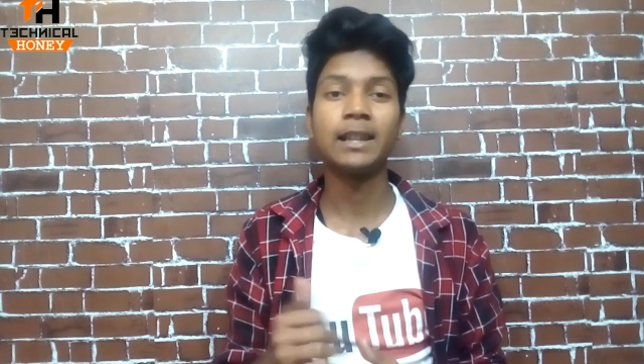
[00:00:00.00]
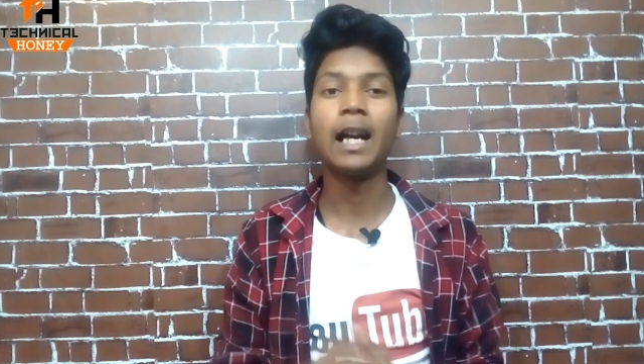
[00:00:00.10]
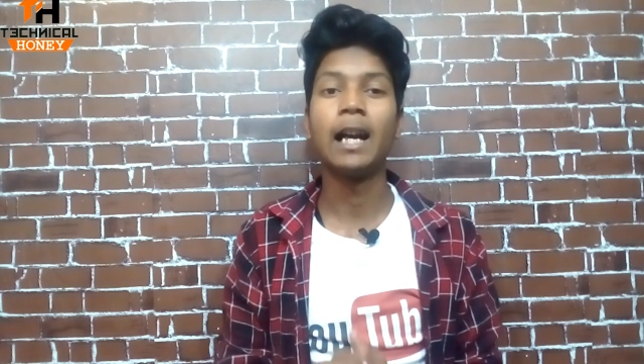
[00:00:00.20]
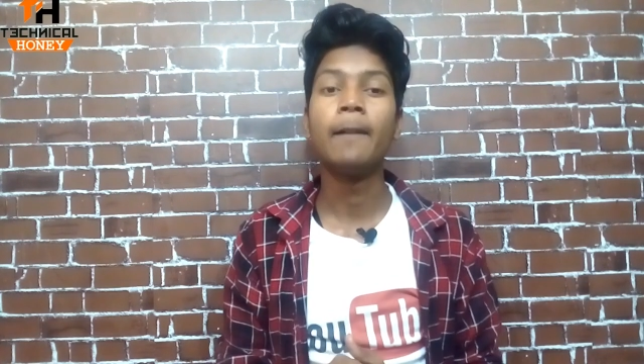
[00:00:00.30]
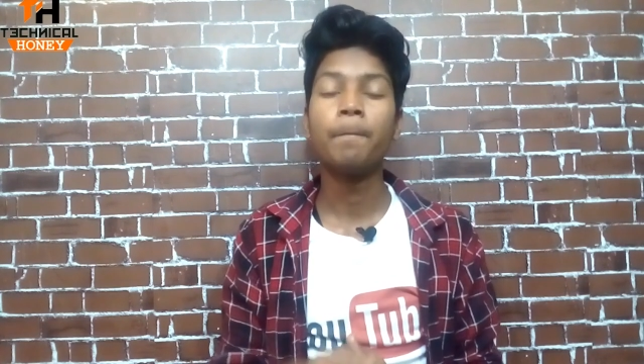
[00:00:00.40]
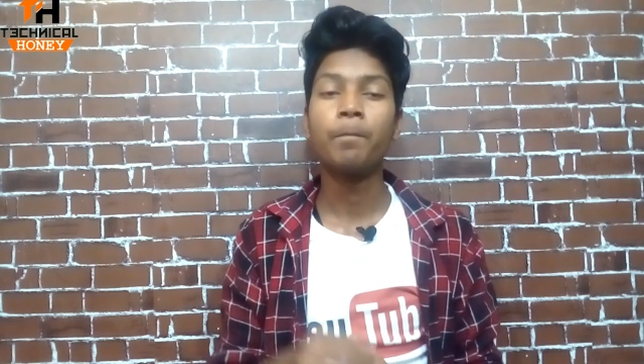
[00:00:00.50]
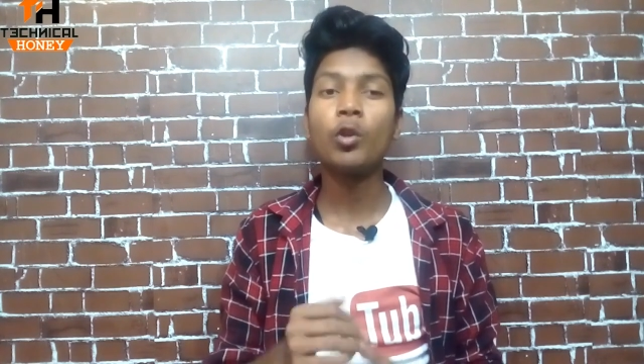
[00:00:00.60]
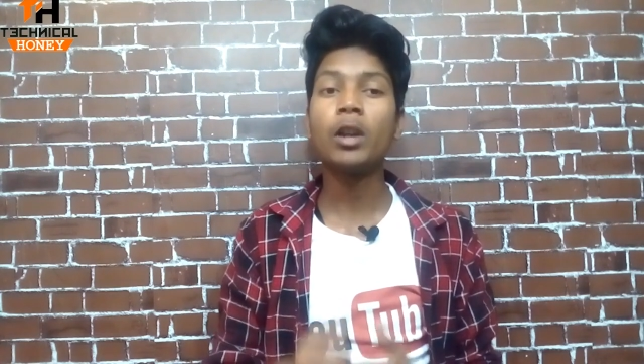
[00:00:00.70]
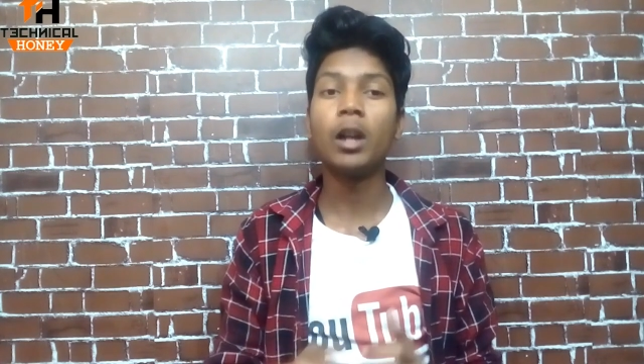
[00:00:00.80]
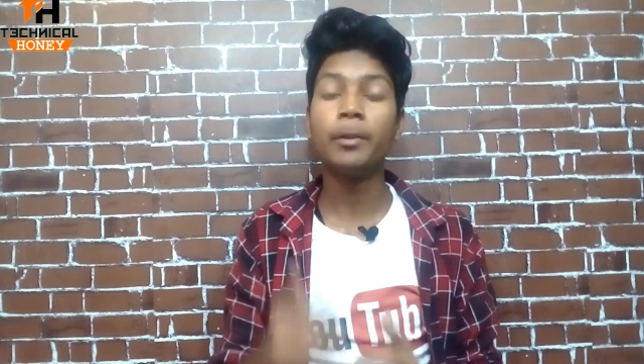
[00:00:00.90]
था
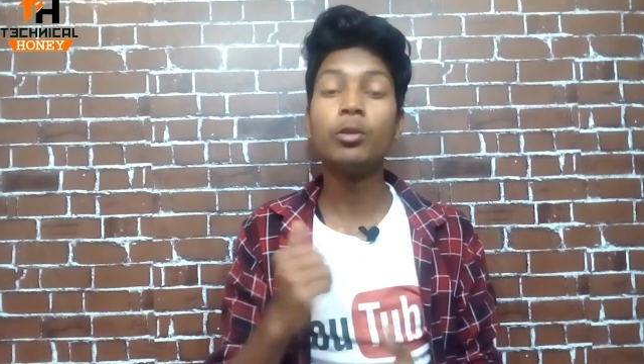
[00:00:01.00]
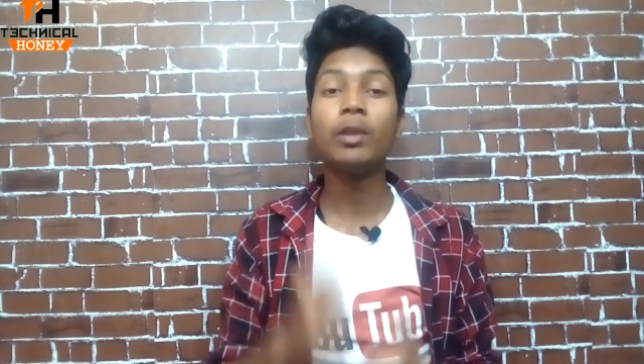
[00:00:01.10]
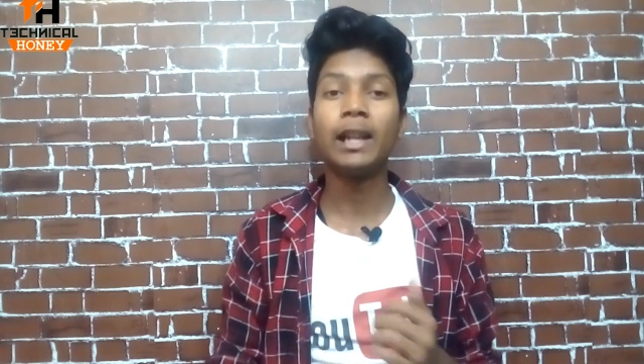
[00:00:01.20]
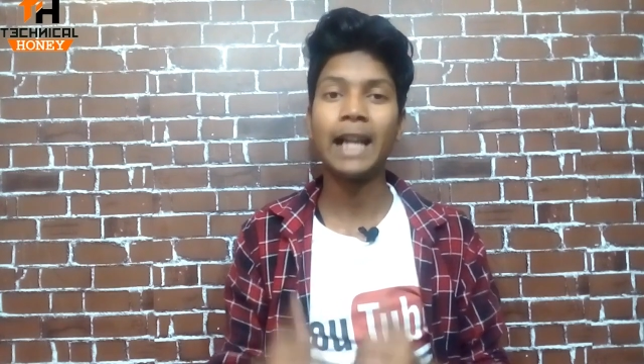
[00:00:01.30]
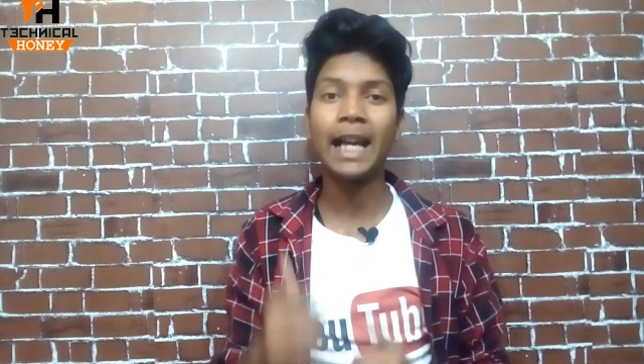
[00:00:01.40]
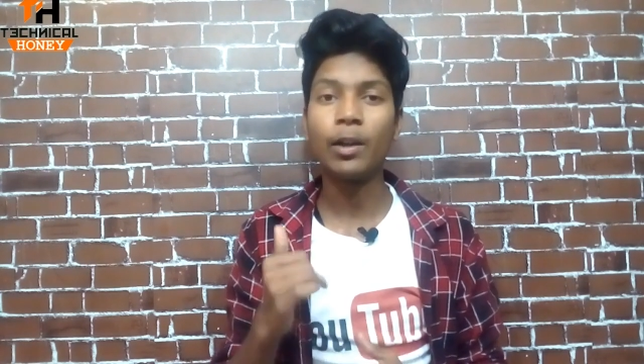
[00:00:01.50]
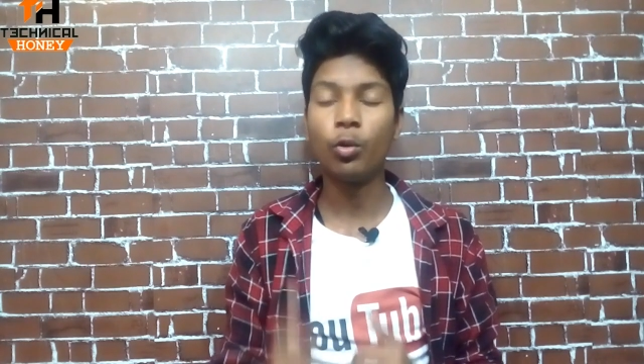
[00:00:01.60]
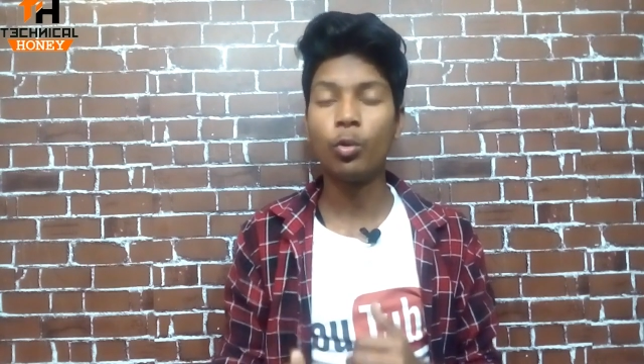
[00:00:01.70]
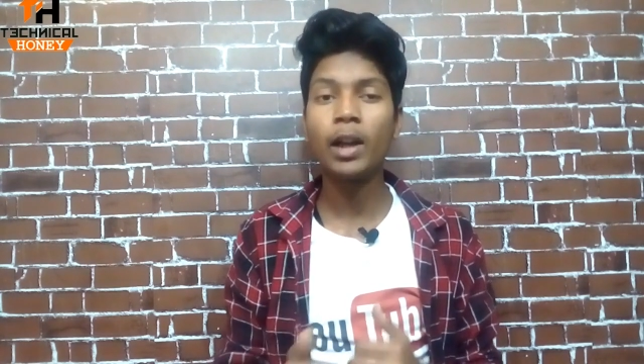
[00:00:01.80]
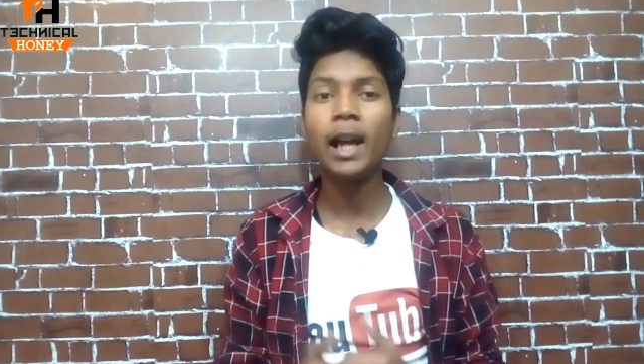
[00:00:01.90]
ओके अभी 2018
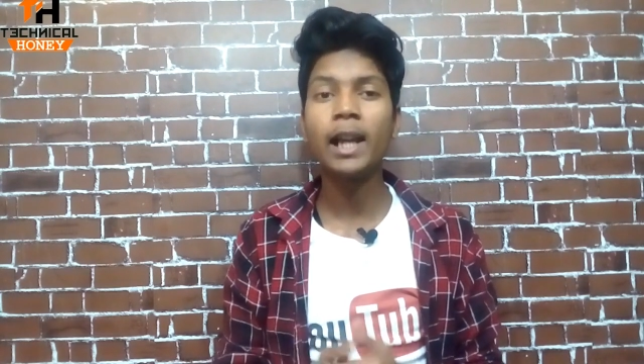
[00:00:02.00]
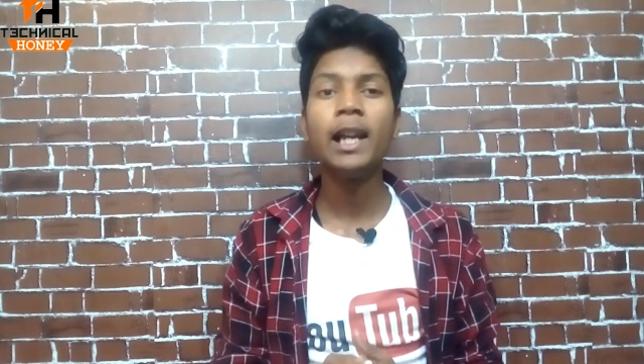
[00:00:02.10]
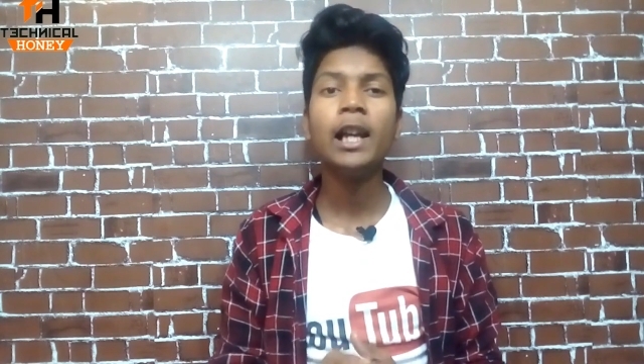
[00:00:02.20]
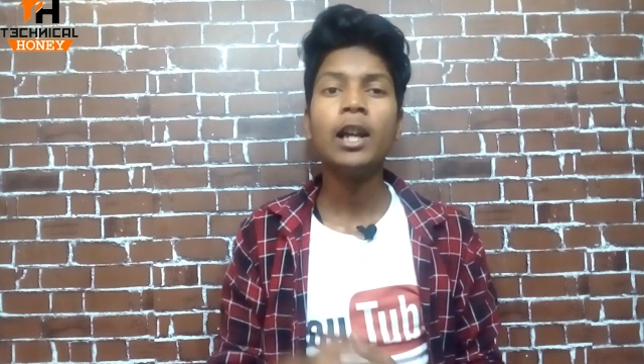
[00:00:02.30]
हो रहा है